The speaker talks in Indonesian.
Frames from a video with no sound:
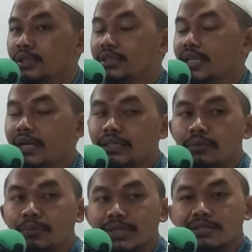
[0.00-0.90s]
tidak
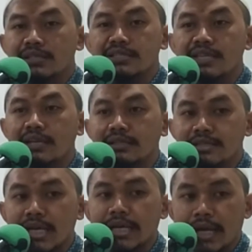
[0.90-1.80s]
ada perselisihan di
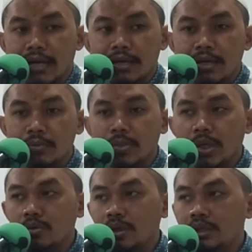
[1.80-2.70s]
sana
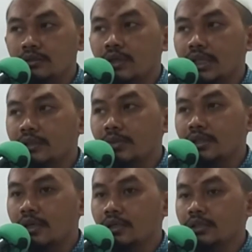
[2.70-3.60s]
bahwa taat
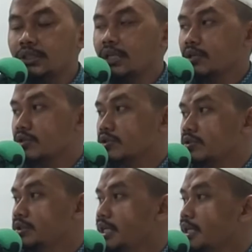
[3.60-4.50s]
kepada Allah dan
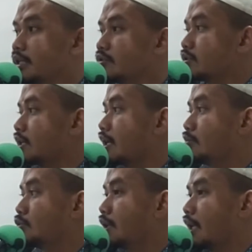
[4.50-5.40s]
Rasulnya itu secara
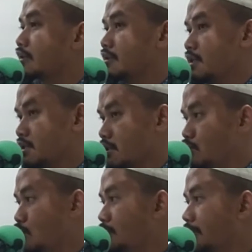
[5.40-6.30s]
mutlak.
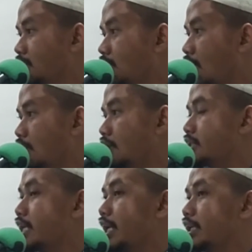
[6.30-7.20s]
Semua perintah
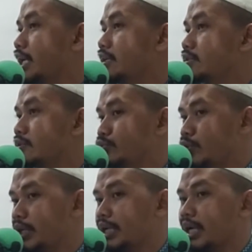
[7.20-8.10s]
Allah jalankan,
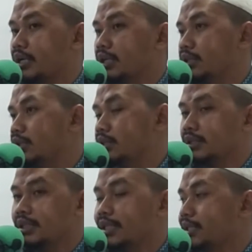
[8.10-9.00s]
semua larangan Allah
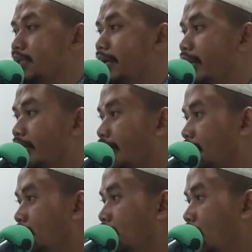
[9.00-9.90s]
kita
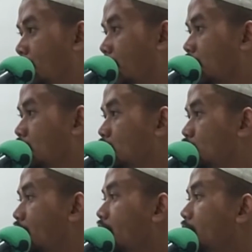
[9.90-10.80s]
tinggalkan. Begitu
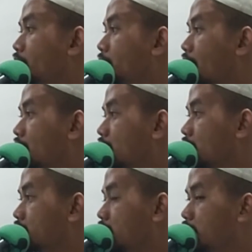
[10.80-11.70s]
pula yang
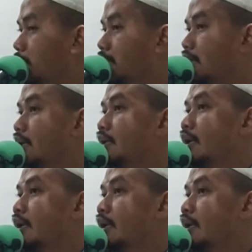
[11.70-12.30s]
terjadi pada